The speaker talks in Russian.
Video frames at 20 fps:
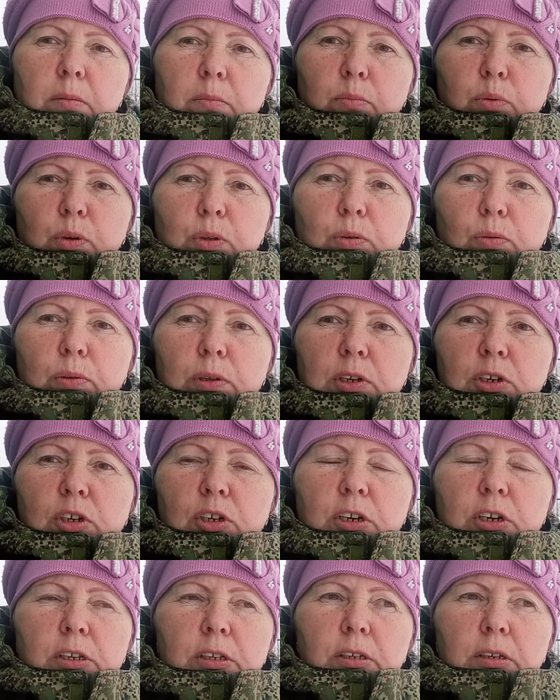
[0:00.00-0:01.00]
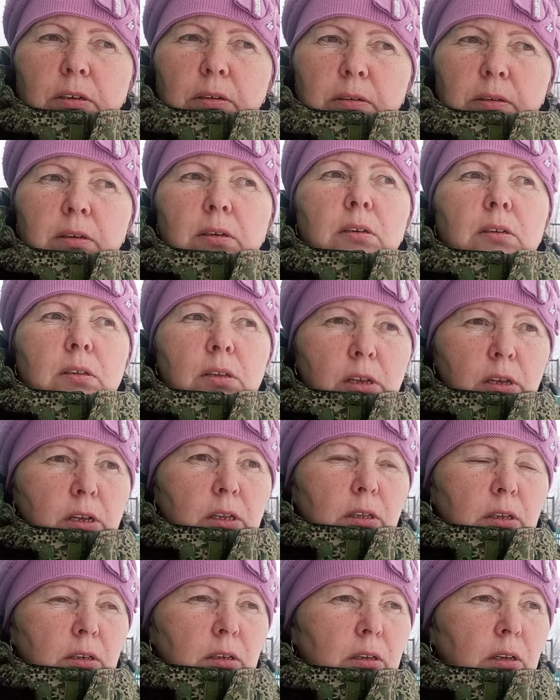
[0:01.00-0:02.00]
Будет он лежать?
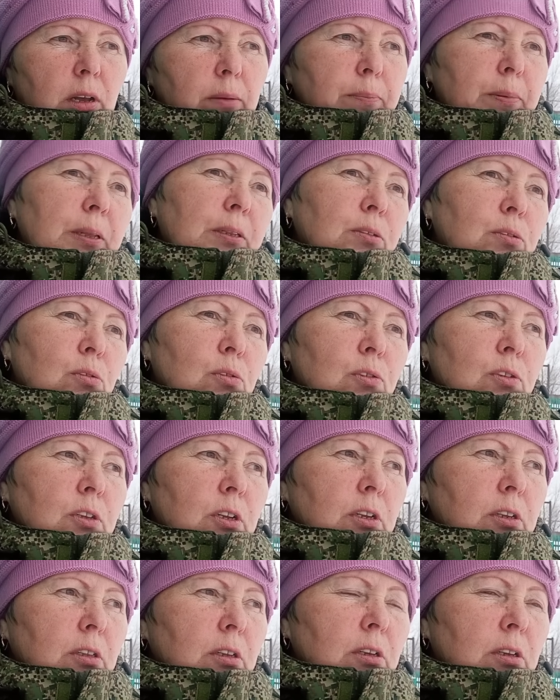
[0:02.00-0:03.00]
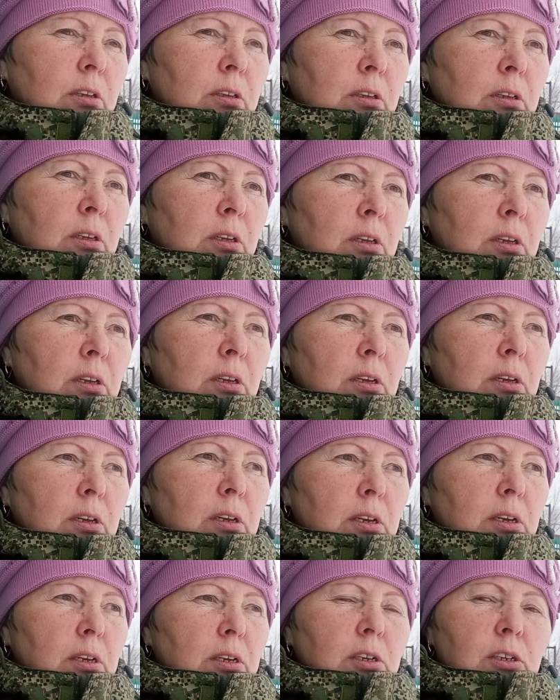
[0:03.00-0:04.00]
Нет. Опять кто знает.
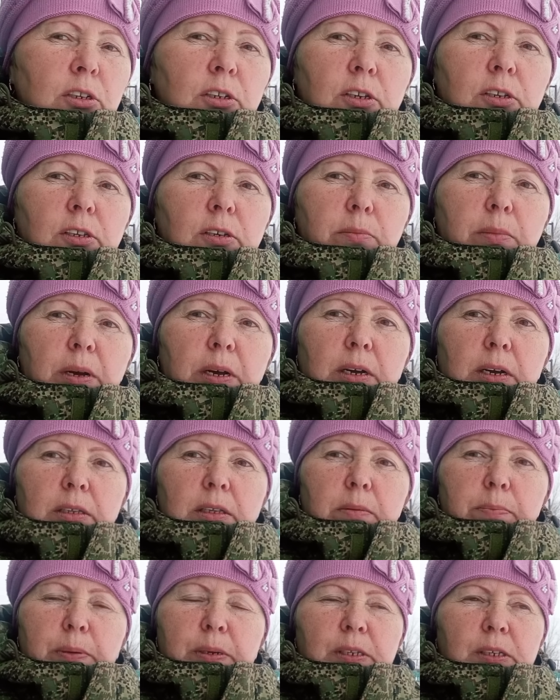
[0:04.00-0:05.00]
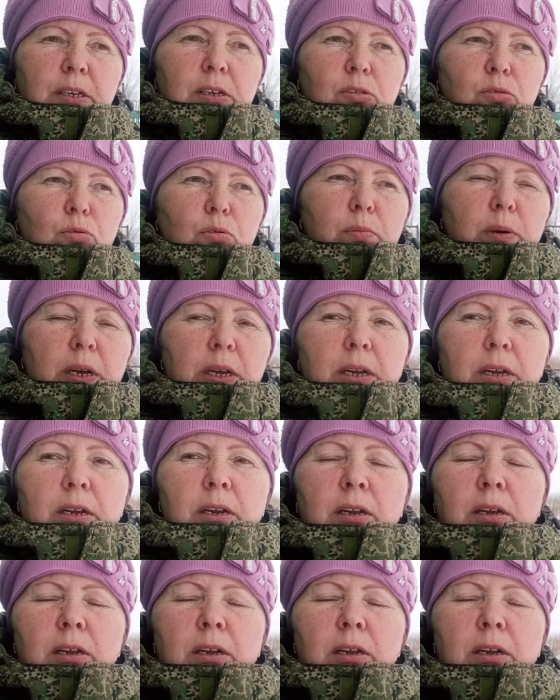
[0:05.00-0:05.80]
Сейчас зима какая-то непредсказуемая.